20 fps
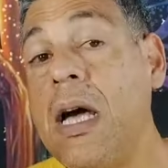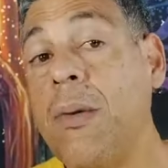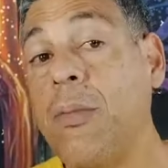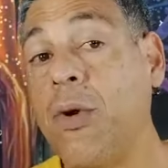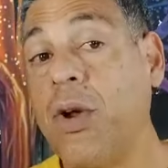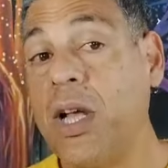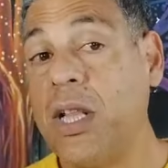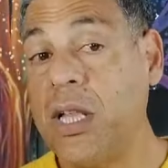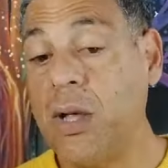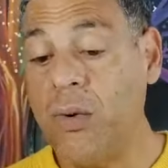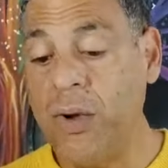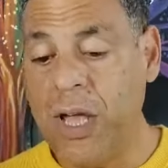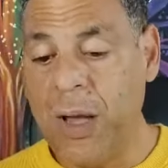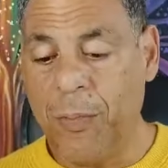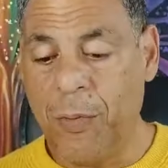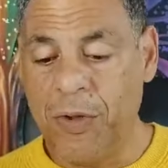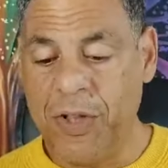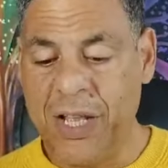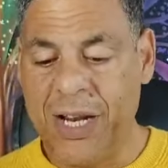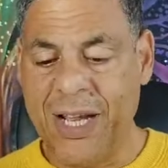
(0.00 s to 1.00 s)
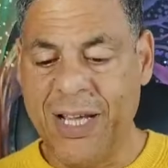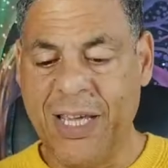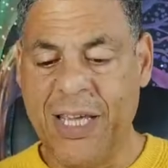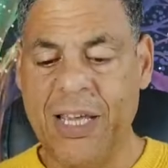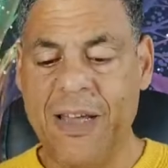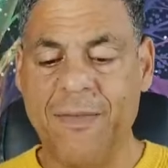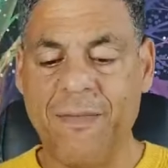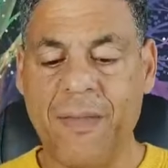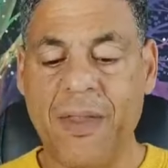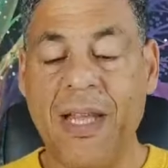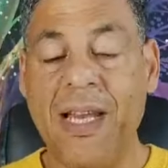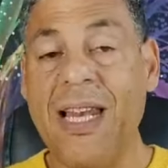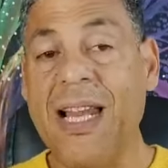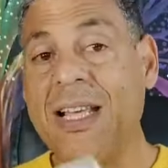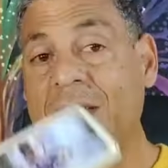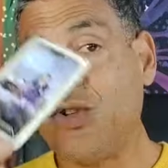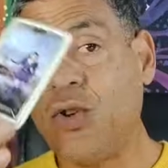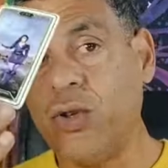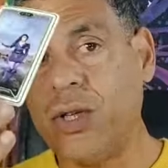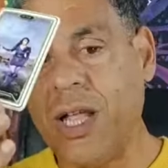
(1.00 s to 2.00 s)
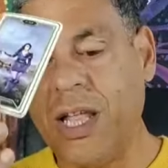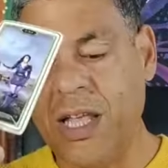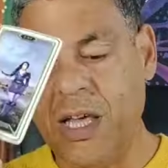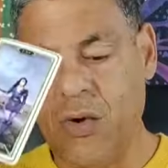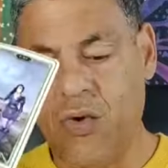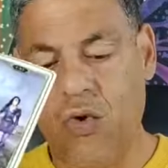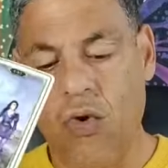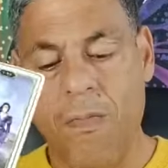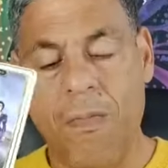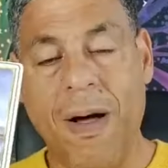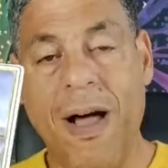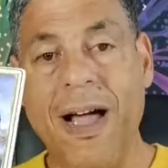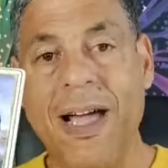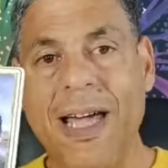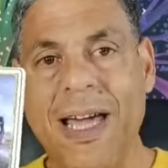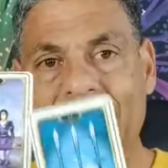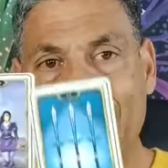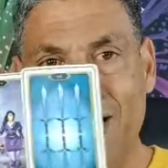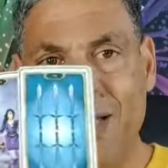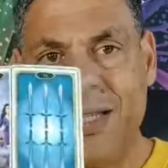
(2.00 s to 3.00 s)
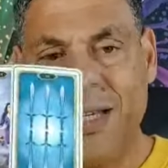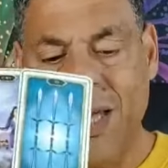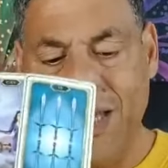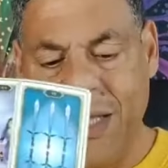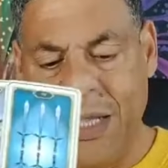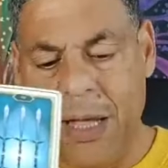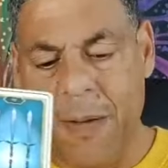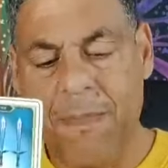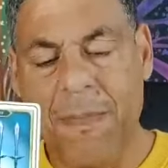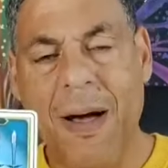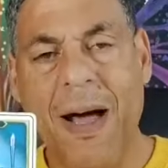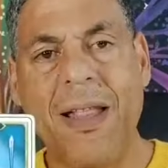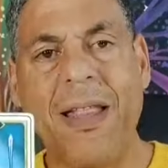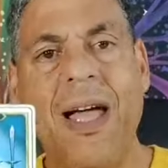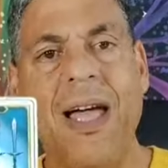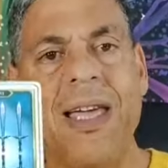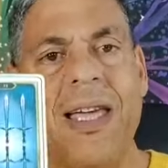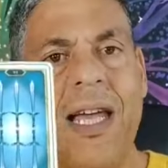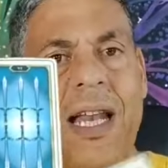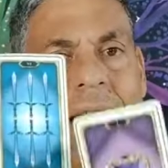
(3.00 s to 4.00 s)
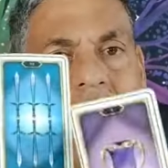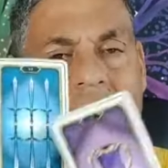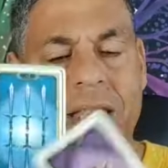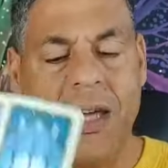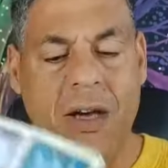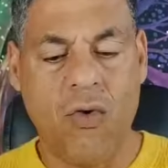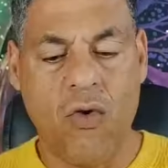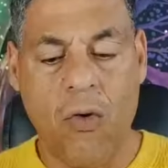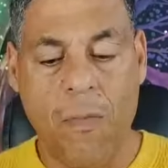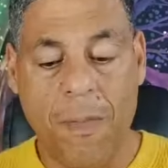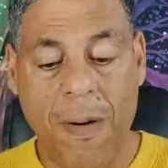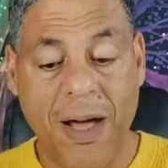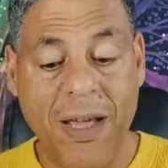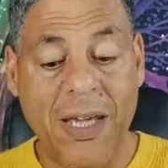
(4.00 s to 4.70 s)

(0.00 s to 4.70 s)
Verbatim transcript: Porque te voy a poner aquí la sota de copa, el 6 de espada y el as de copa.